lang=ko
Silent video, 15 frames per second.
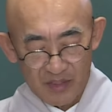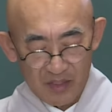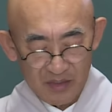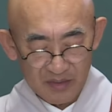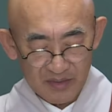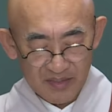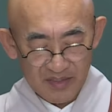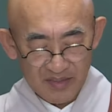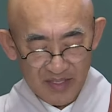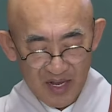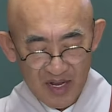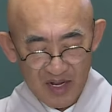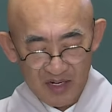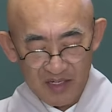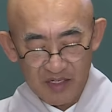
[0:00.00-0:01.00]
어,
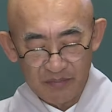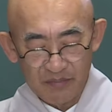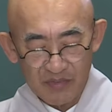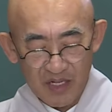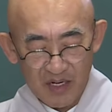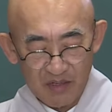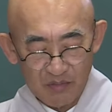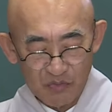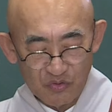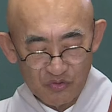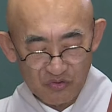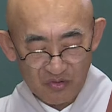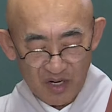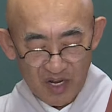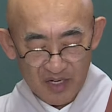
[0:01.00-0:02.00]
지상 금당
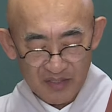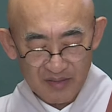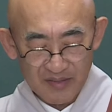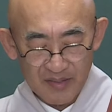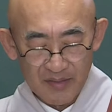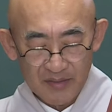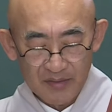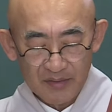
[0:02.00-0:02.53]
문수라 그랬어요.